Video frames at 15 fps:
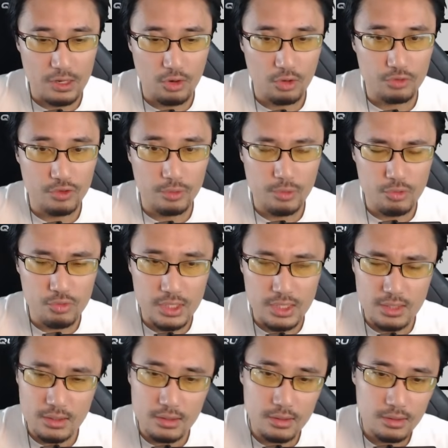et le rendre vraiment
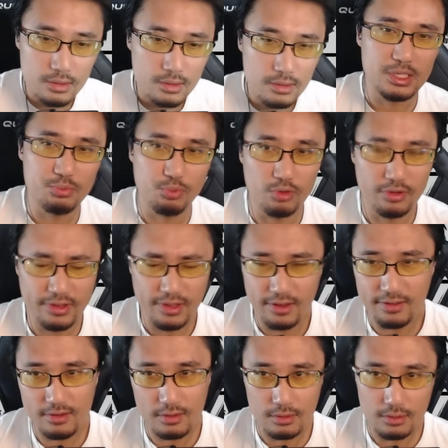unique. C'est parti pour le
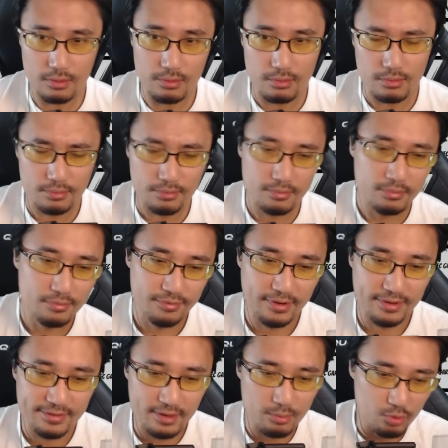test
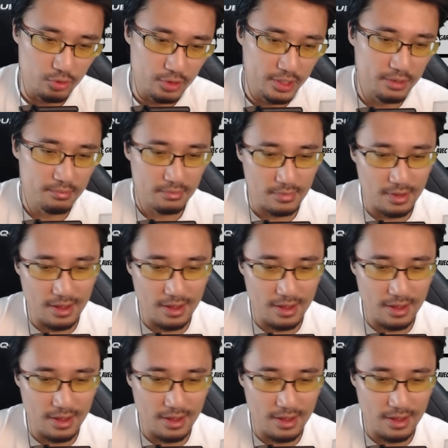face à Broly.